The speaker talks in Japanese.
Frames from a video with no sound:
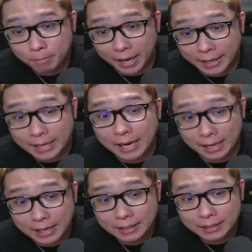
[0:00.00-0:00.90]
えー、7
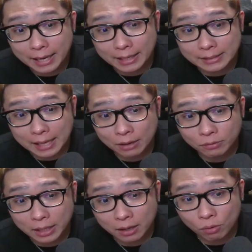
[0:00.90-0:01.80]
かな
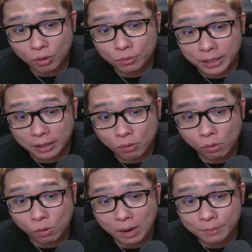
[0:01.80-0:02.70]
0.367この付近こ
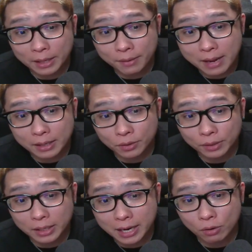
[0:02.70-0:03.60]
こ終わるまでは基本
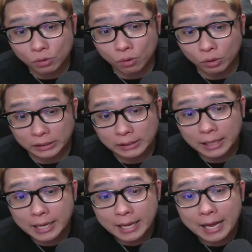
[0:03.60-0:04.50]
的にはロング保持
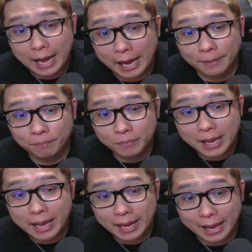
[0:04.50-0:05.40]
はい
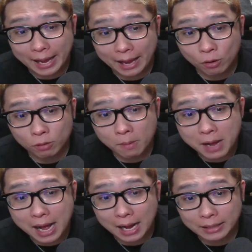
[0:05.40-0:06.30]
で、えー、このま
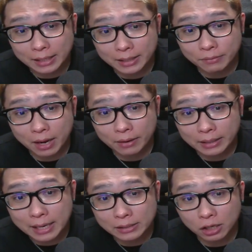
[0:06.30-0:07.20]
ま上がっていってくれるん
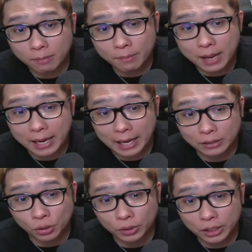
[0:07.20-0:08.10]
やったらそのまま、
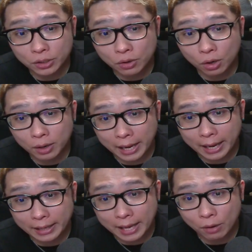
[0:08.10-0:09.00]
えー、直近の、
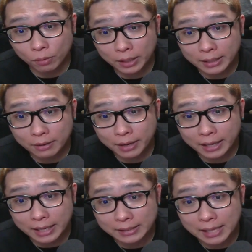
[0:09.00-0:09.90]
えー、抵抗体である
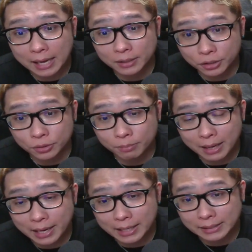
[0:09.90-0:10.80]
0.39ま
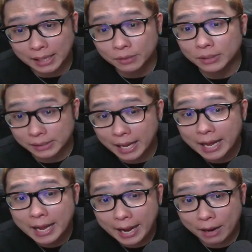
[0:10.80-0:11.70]
あ0.34ですね、
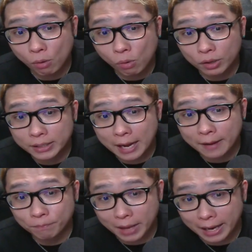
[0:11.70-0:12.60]
えー、ここを一
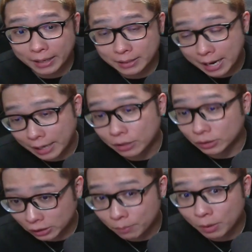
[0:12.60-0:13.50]
旦、えー、ターゲット
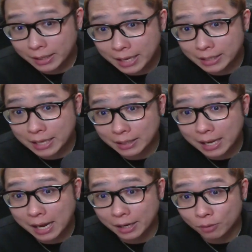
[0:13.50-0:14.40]
にしてもらって2段
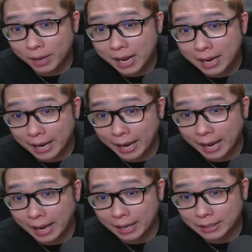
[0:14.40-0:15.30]
ターゲット目が、
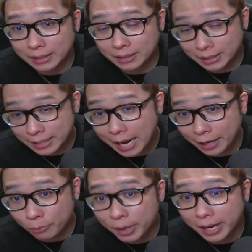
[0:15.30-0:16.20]
えー、2
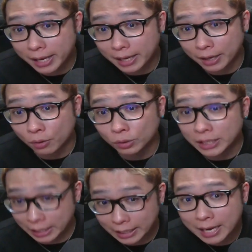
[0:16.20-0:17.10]
ターゲット目が
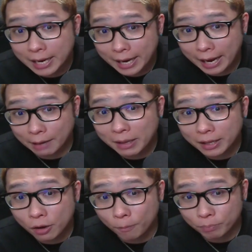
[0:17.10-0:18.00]
0.42、えー、まで
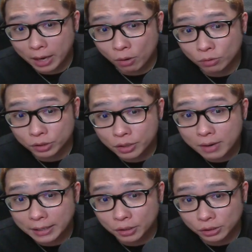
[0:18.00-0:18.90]
の、えー、ロングっていうの
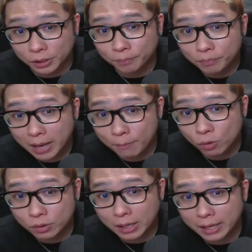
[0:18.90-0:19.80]
が1つえ
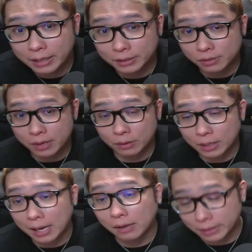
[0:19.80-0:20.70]
僕の中ではリスクリア度ド
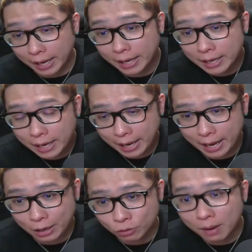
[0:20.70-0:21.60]
高くて、
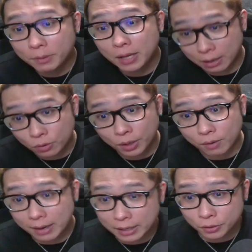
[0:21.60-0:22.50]
えー、旨味のある
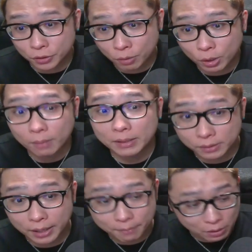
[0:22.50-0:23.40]
トレードかなというふうに思ってます
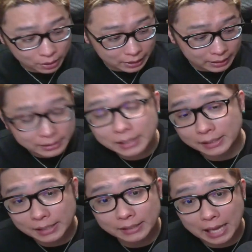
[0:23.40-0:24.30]
ので、まあ、このあたりはぜひ
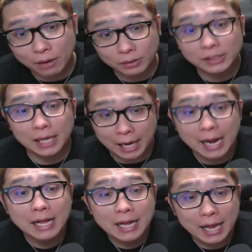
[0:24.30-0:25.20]
ですね、参考にしなが
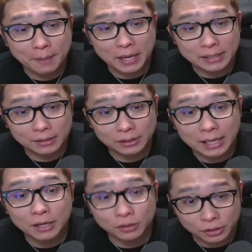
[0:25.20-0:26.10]
ら、えー、皆さんの
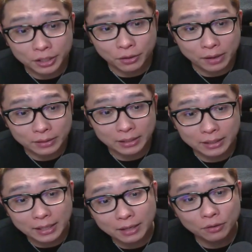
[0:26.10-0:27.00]
シナリオ作りにお役立て
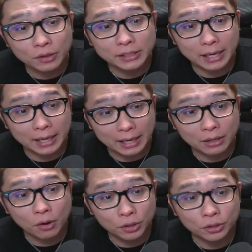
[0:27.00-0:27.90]
いただけるといいんじゃないかな
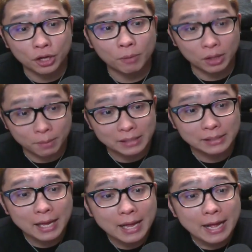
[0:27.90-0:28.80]
というふうに思ってま
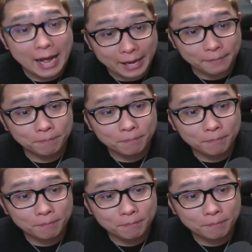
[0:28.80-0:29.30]
す。はい。